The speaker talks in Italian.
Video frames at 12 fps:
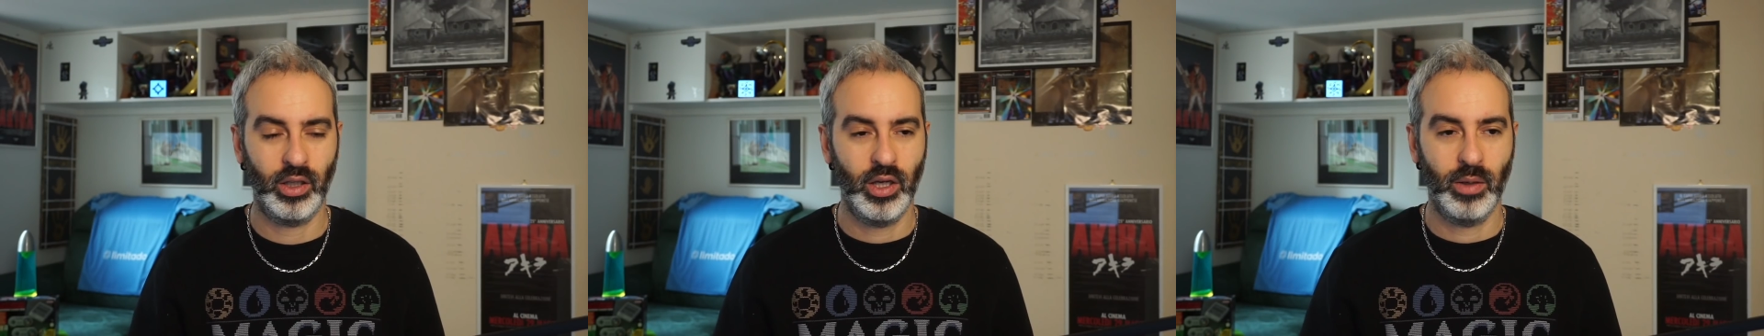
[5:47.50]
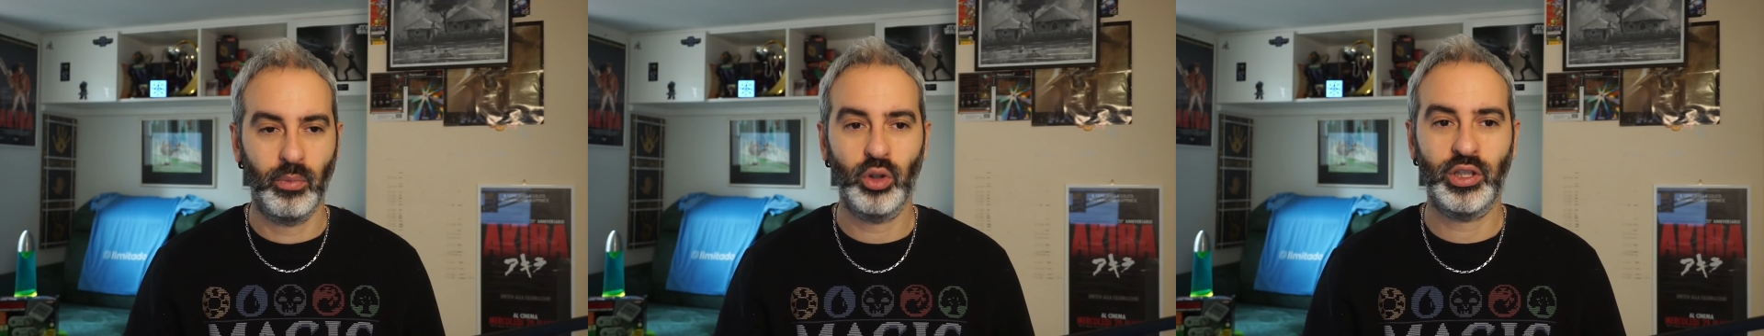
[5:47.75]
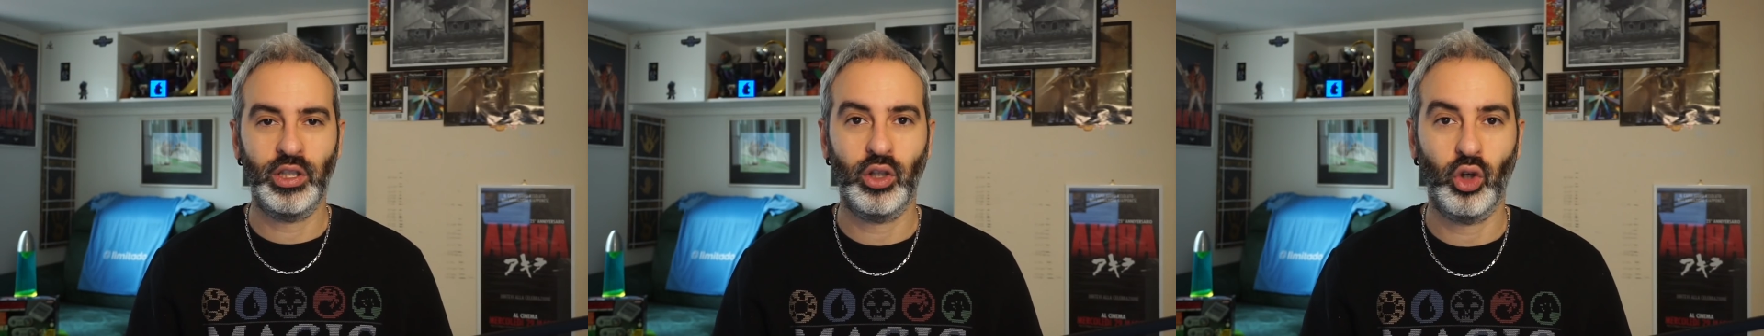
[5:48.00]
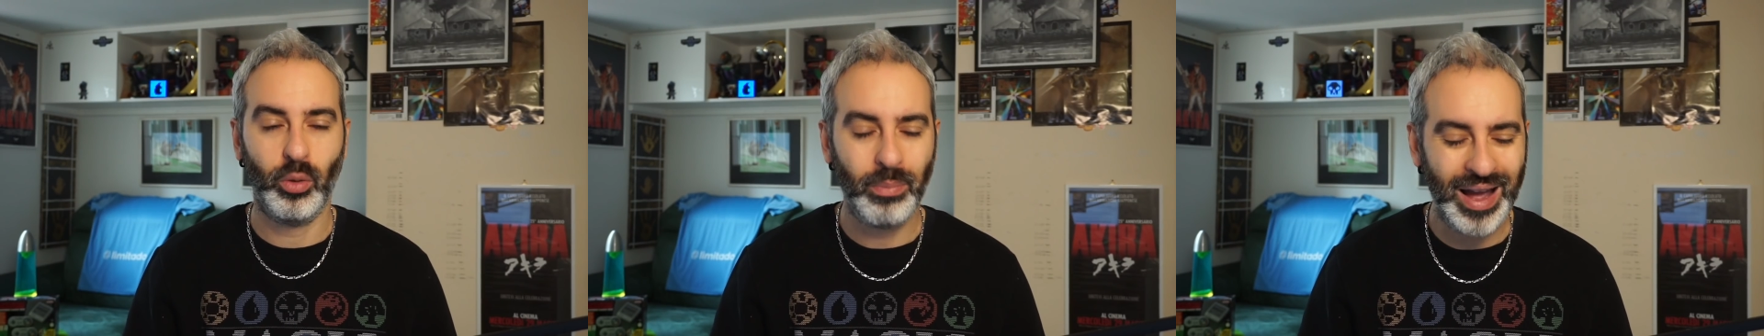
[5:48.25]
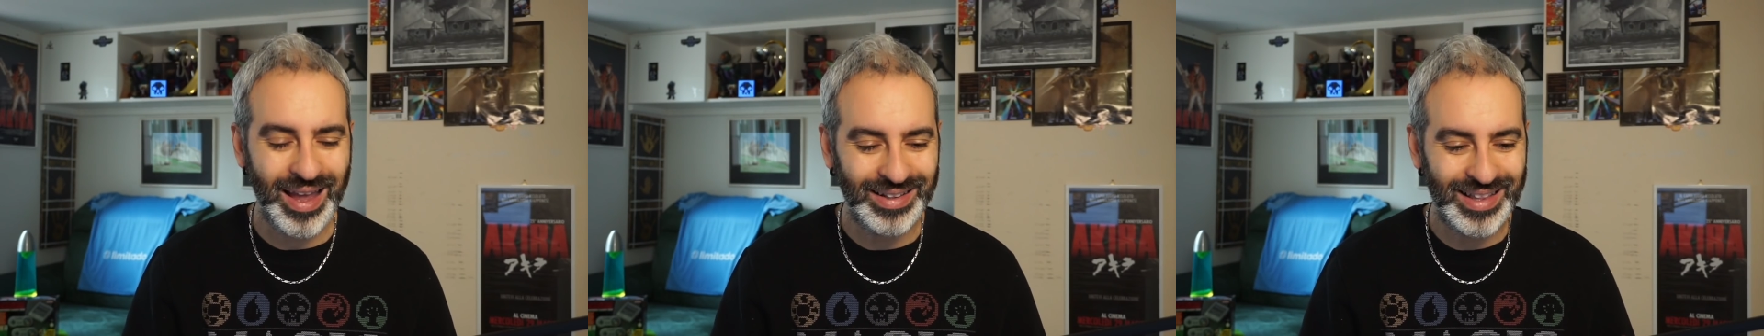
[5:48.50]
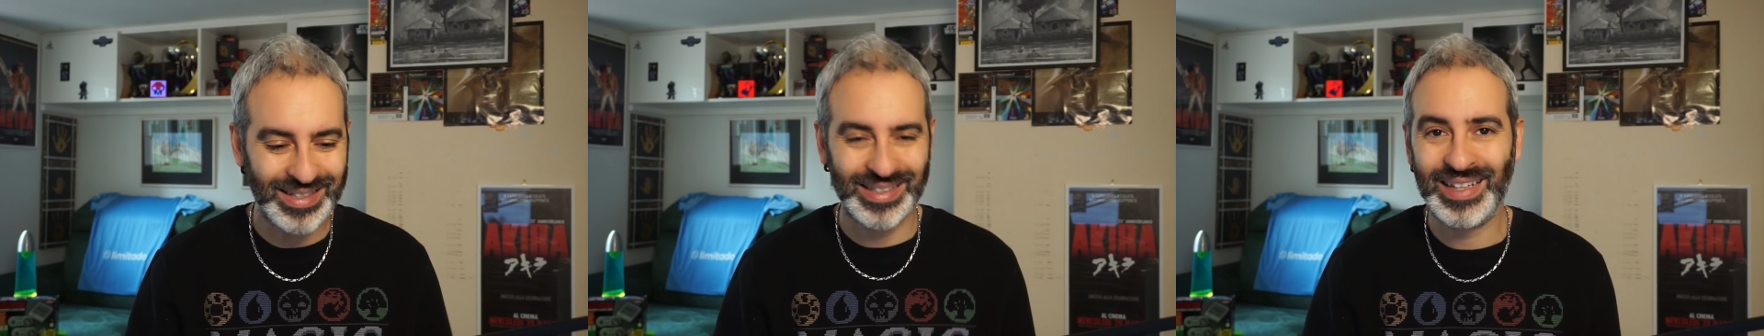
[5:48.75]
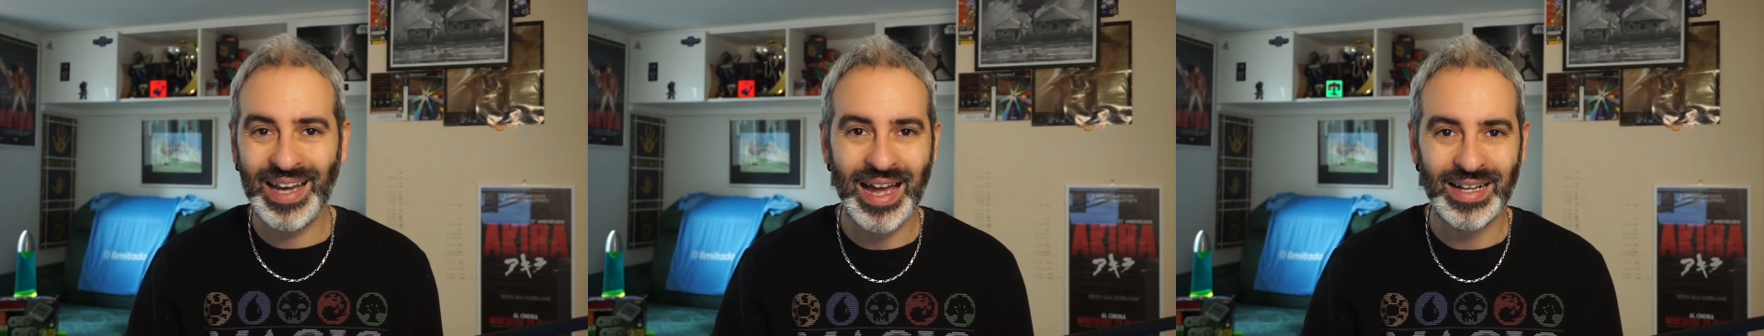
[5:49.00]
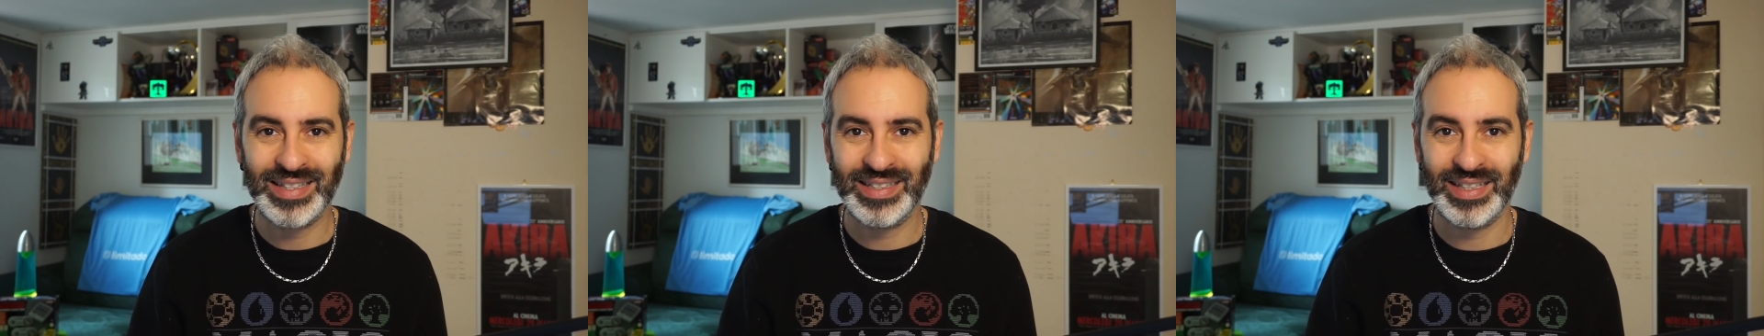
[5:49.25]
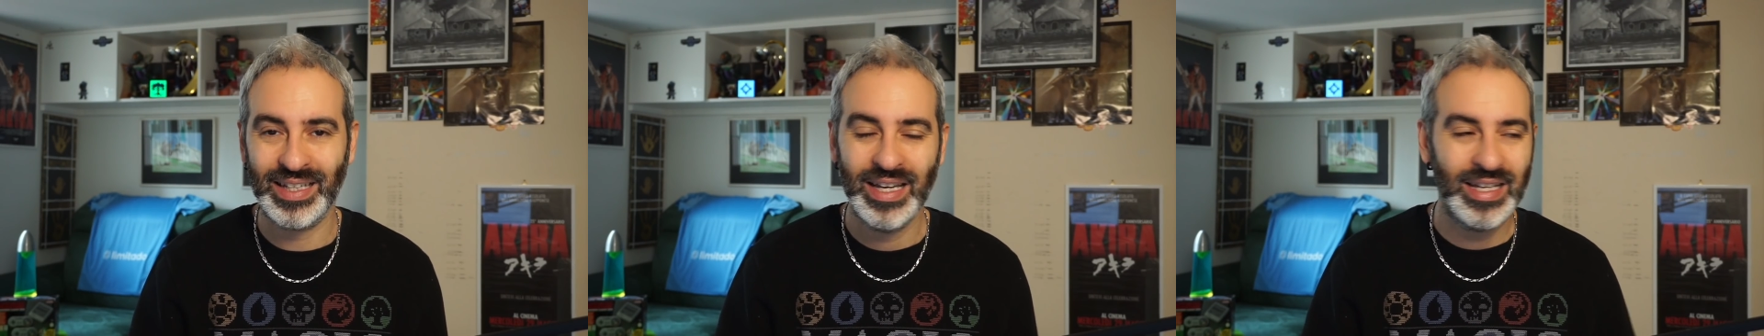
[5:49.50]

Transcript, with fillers: molti dicono ma è da scarsi